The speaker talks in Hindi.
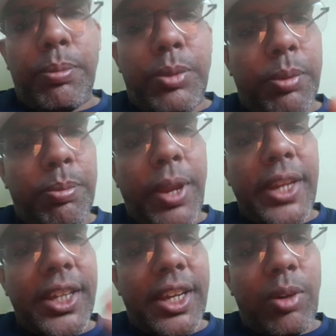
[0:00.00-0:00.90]
जब
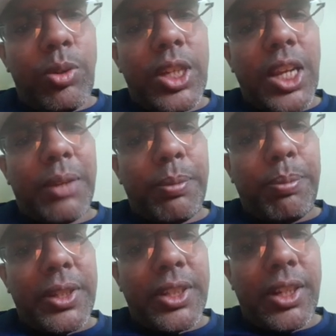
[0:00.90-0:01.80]
बैंक अकाउंट से आप
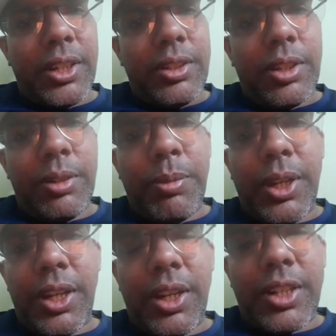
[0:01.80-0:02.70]
पैसा धन
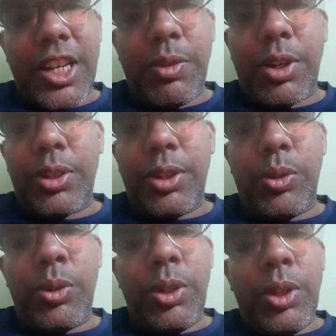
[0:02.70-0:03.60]
में ट्रांसफ़र करते
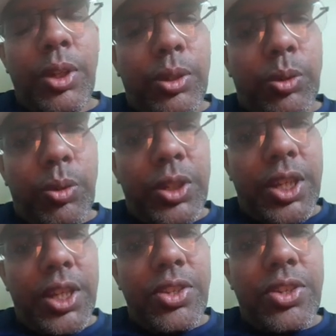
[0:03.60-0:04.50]
हो तो ये
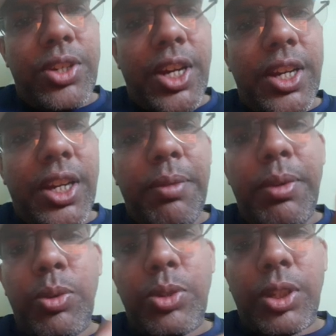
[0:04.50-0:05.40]
इंस्टेंटली भी
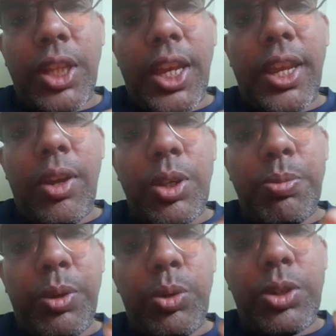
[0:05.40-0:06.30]
हो सकता है और
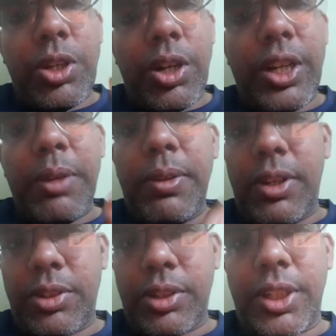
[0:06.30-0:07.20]
इसमें कुछ घंटे भी लग
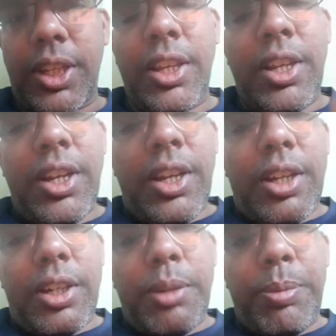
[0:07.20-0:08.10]
सकते
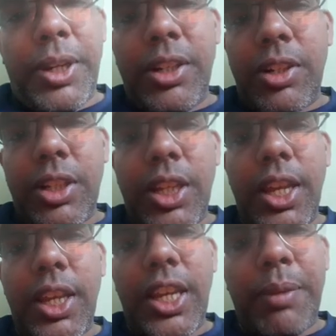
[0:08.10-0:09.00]
हैं डिपेंड करता
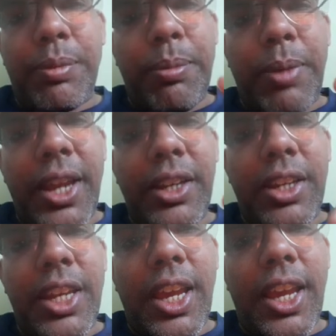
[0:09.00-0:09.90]
है कि आपका बैंक
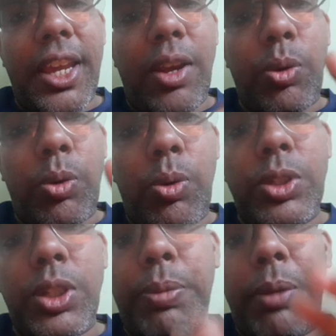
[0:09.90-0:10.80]
क्या है और कौन
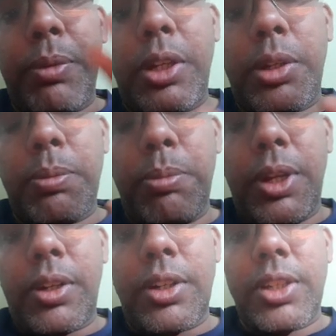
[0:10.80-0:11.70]
सा पेमेंट
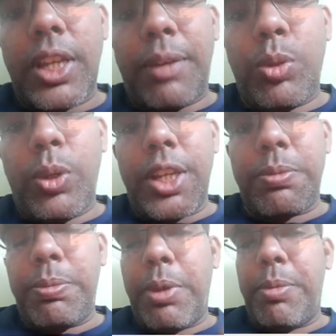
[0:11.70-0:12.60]
मेथड से आप जो है ना
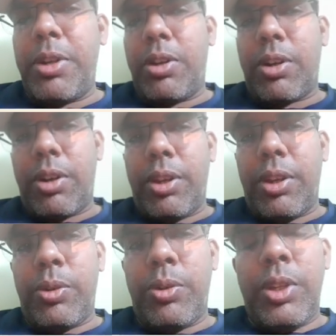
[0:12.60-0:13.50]
इसमें पेमेंट कर रहे
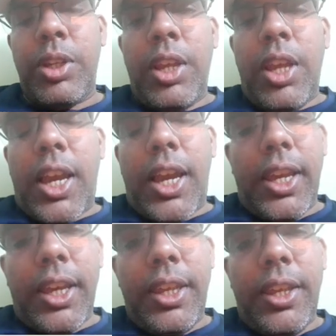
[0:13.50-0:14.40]
हो
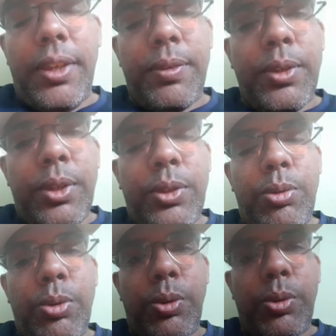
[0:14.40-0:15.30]
हालांकि जो